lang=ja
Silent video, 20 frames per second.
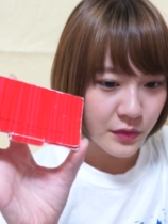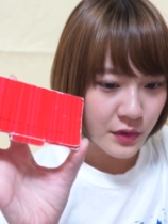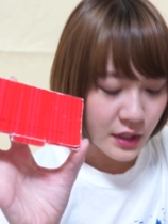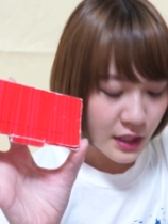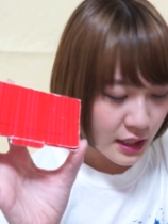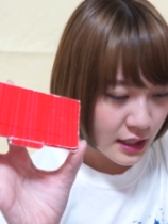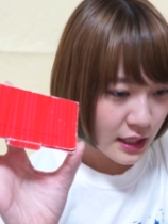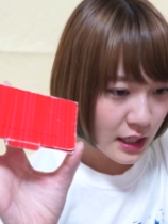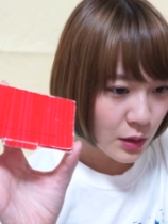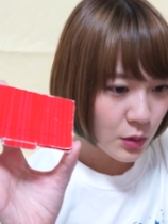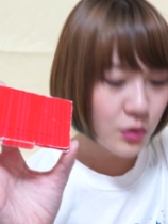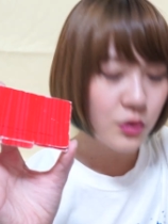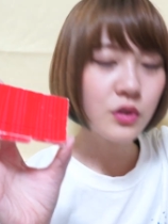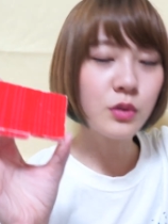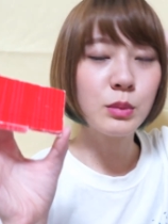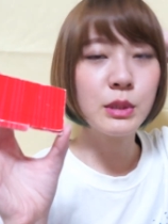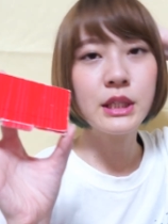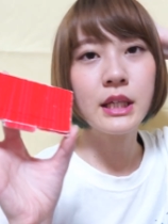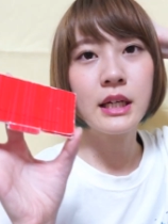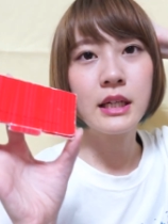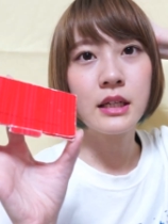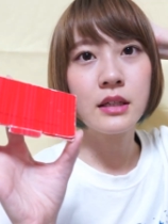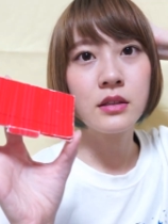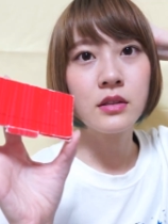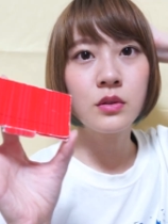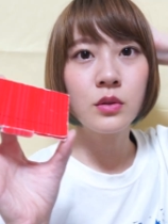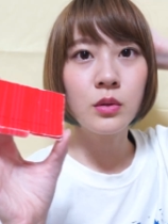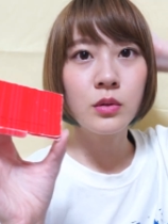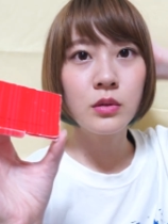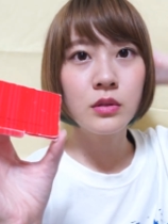で直すみたいな
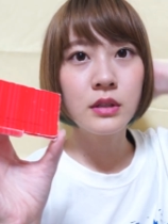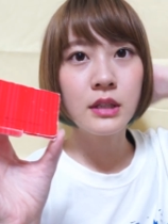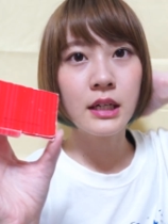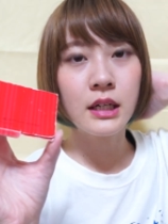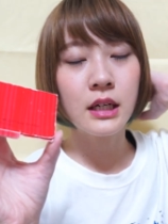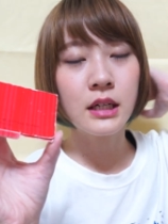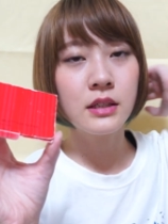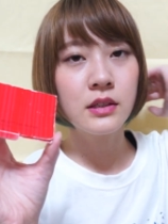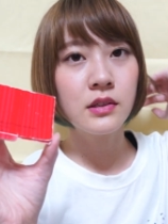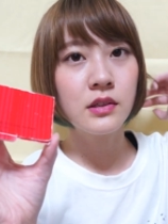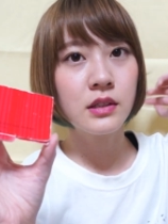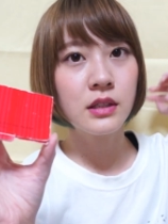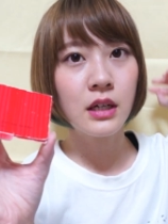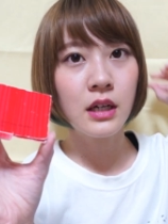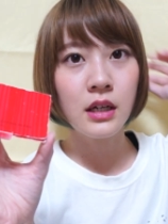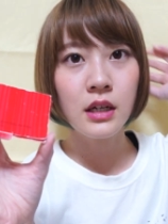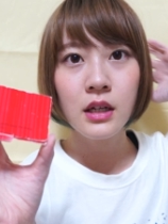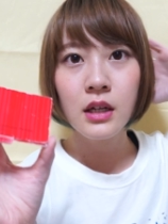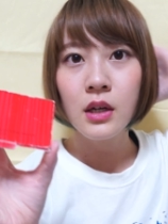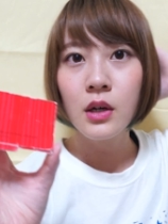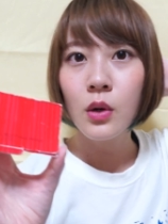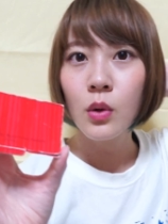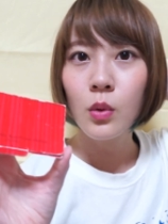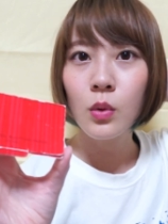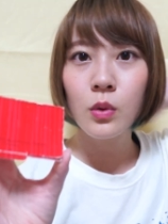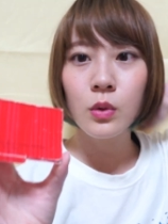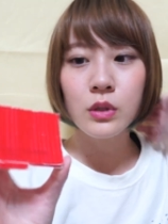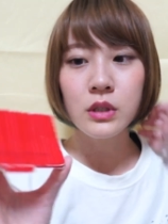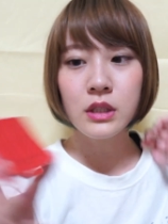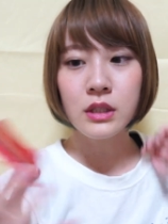そんな感じが
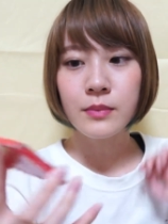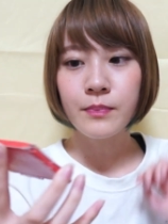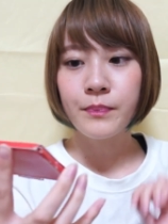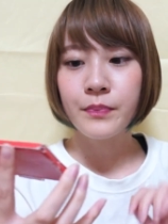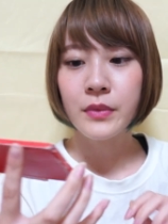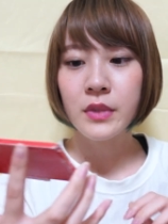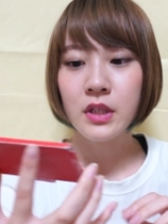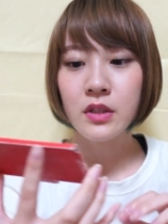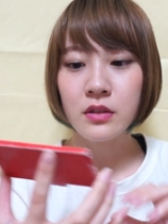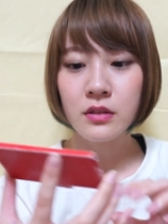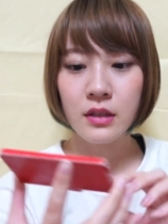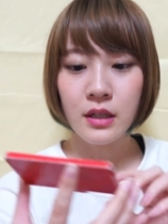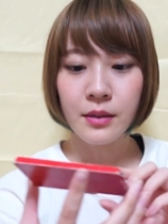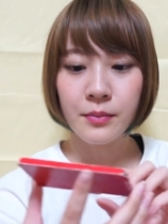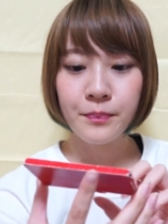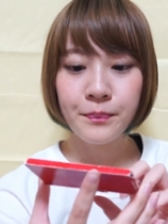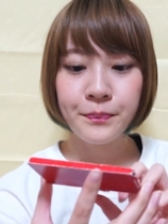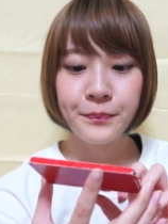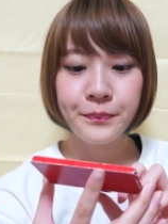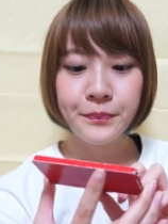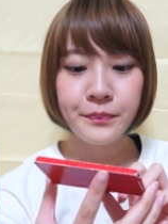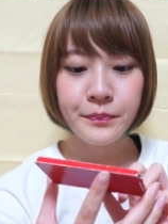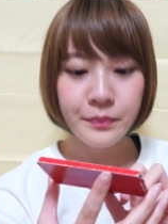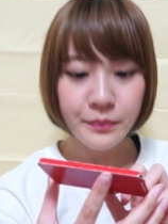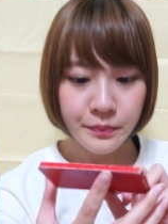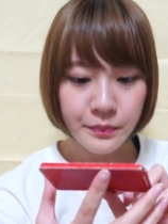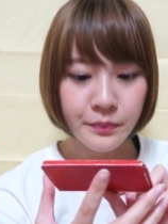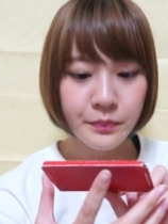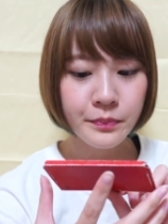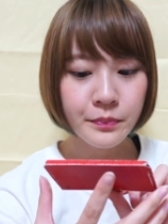多いですね
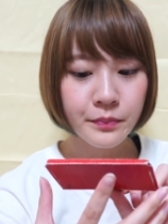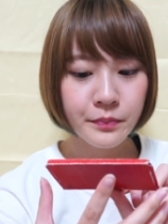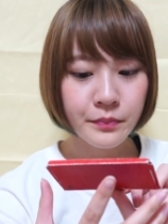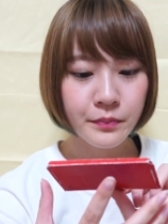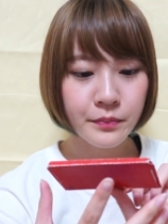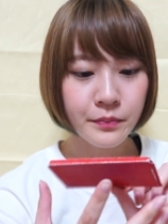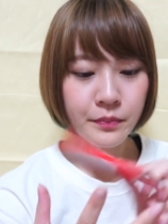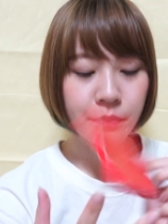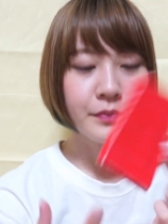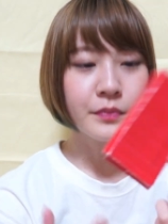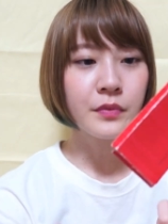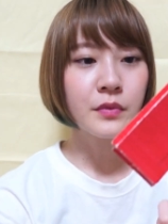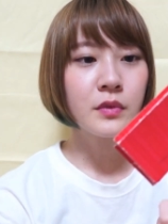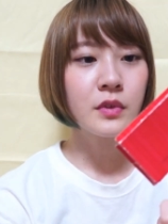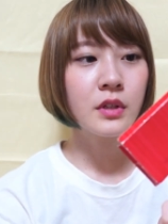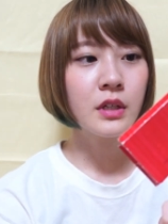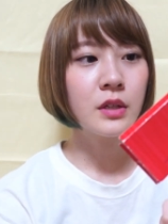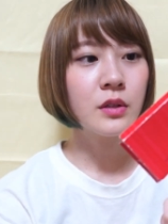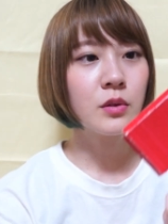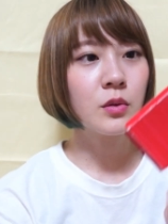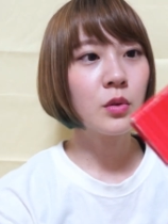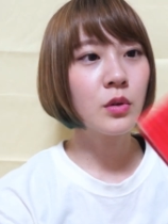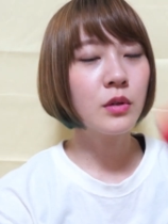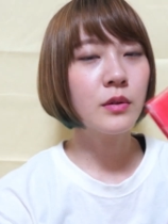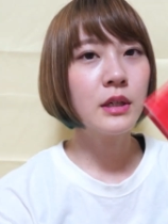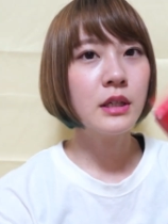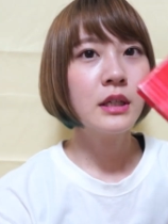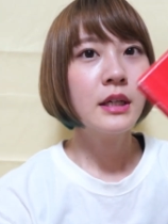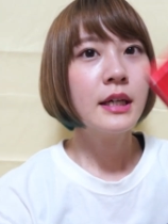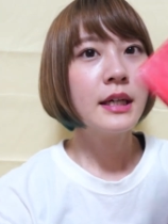うんなのでこれ
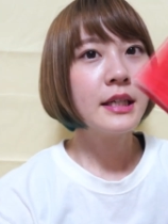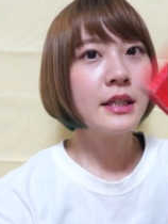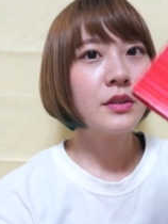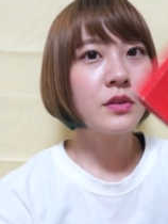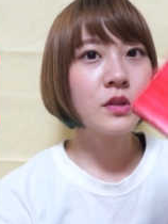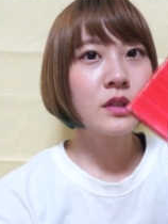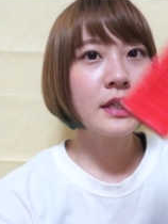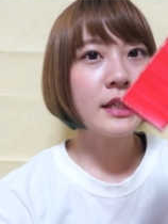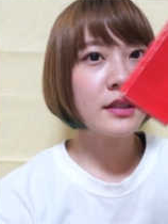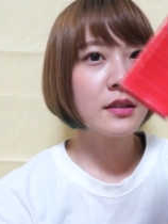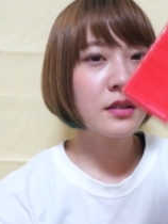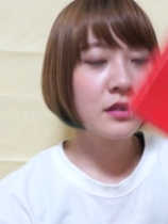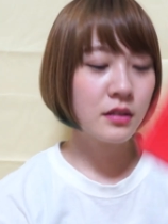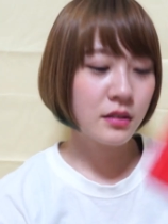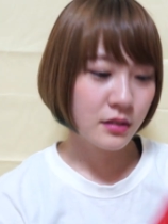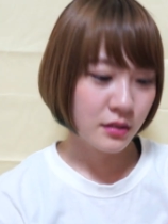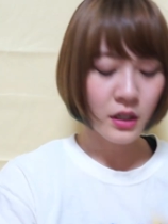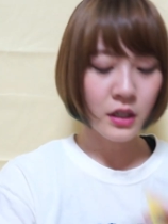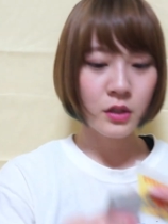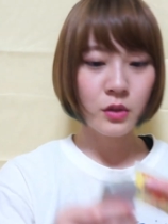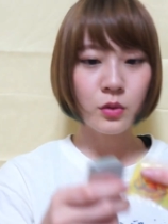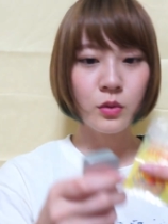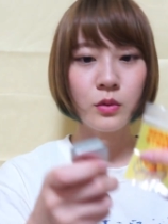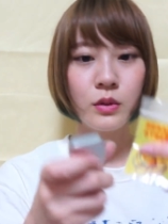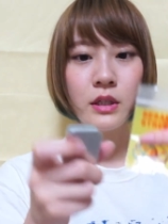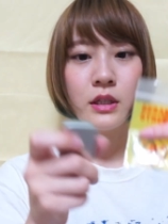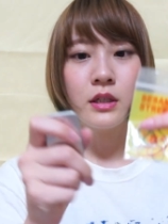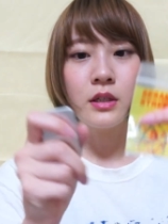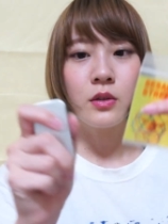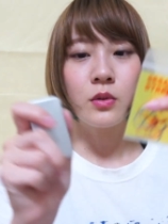は必須ですあと
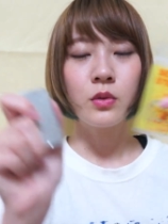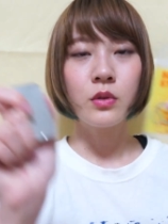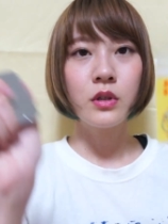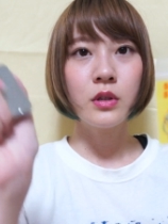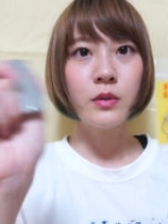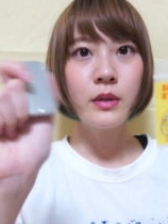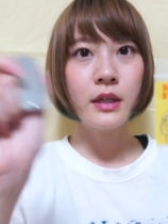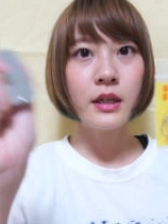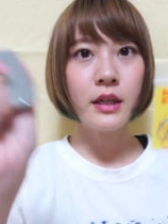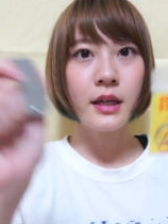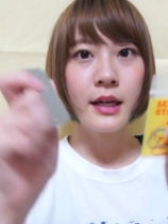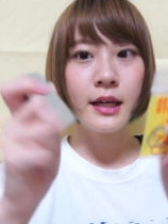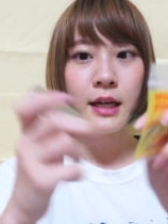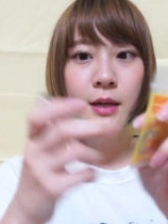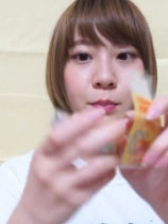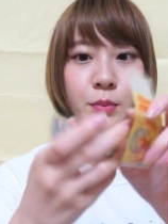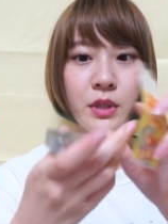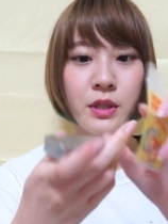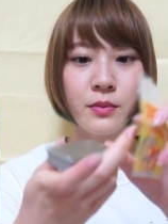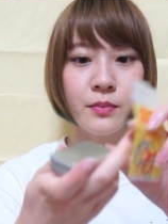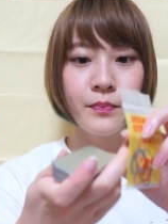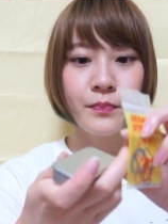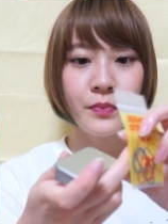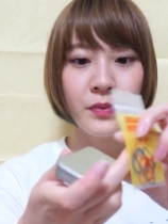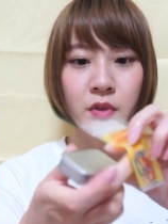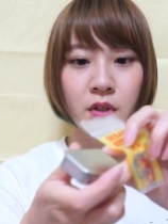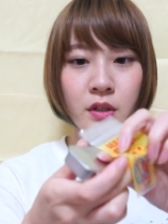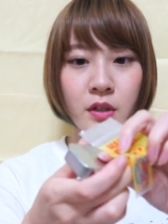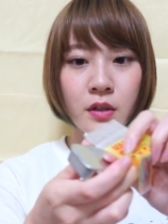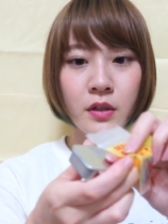はこれはヘアピン
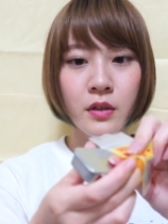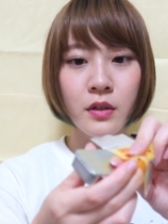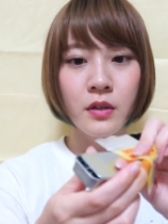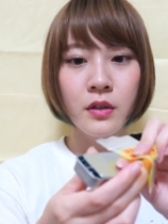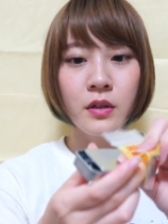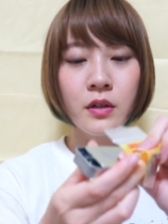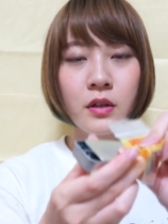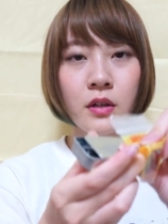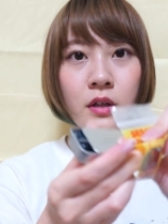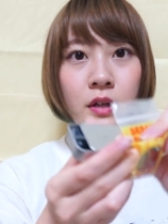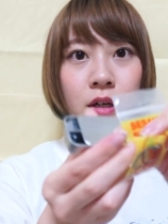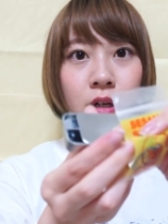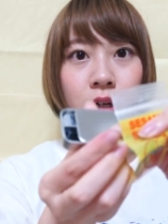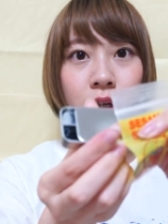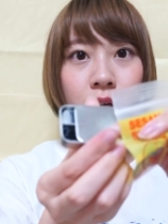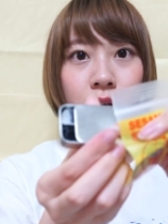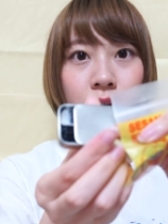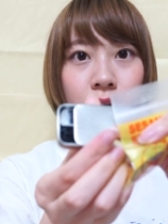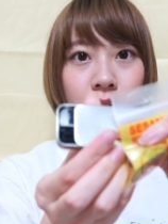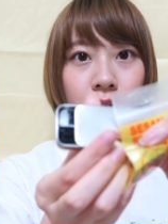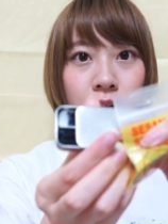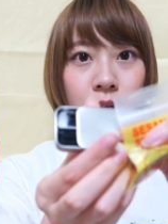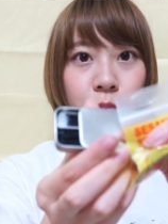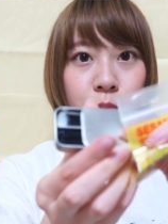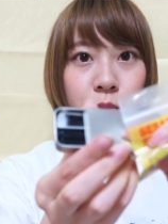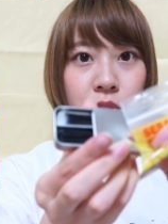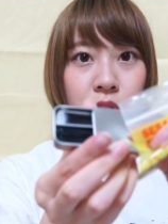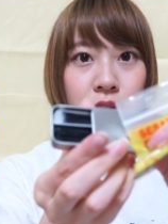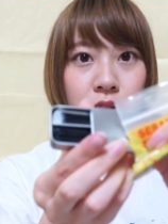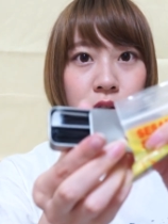
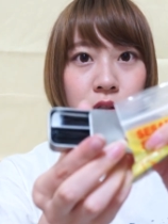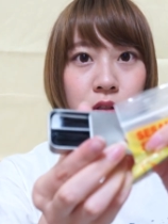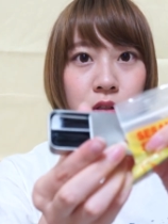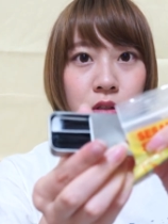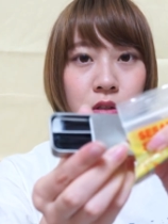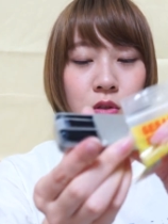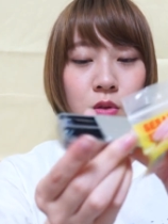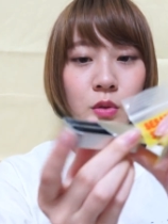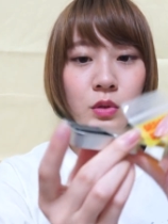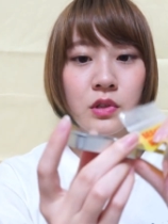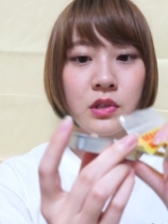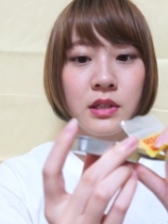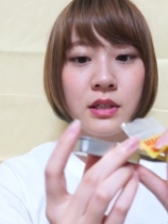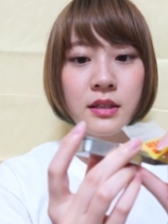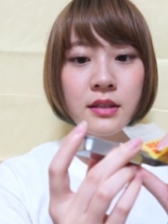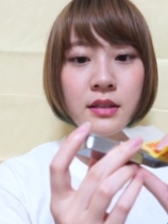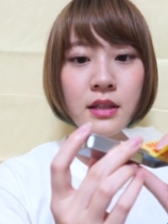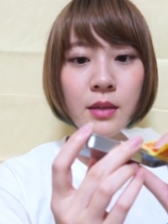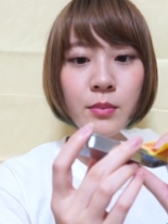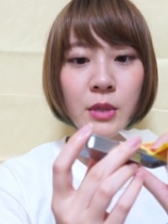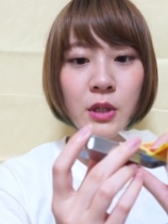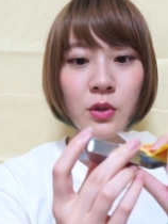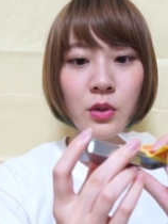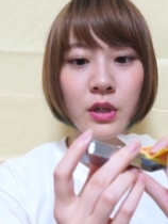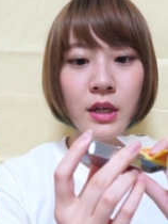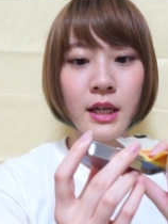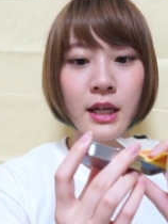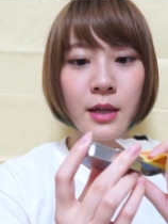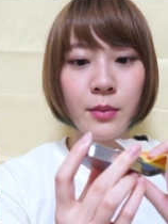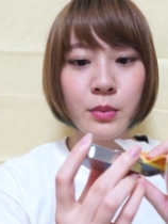ヘアピンの小さめの
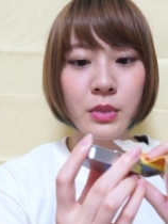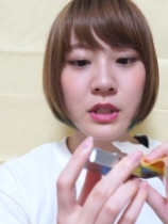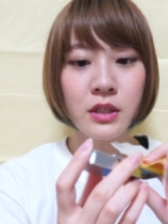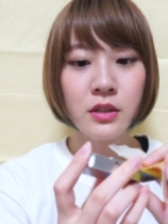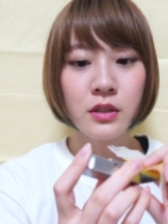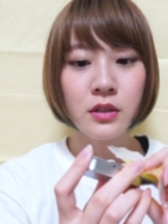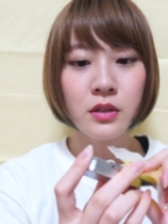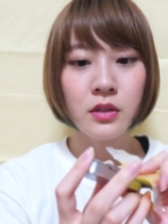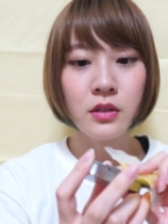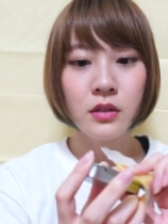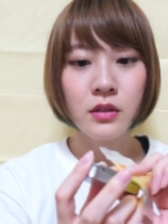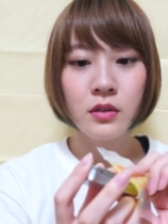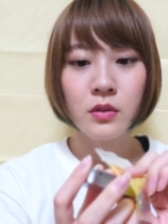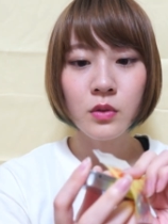ヘアピンと